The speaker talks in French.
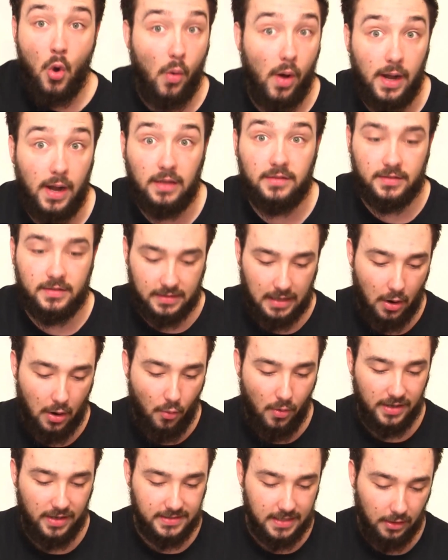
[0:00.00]
Voilà, ce sera
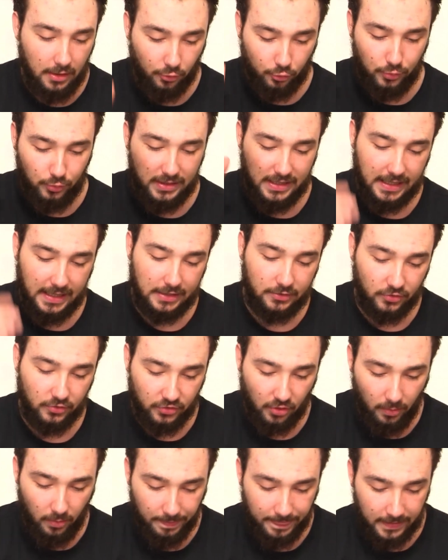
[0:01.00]
au hasard, donc 8 et
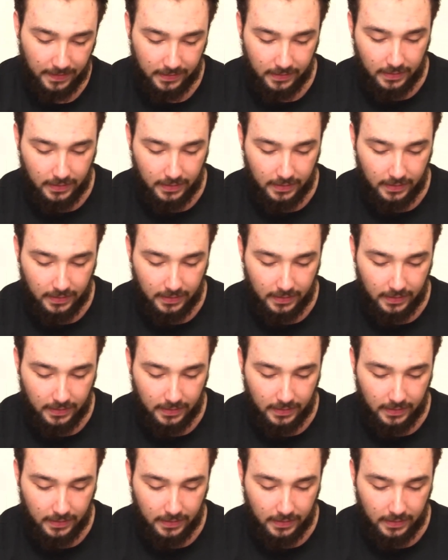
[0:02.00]
14 ans.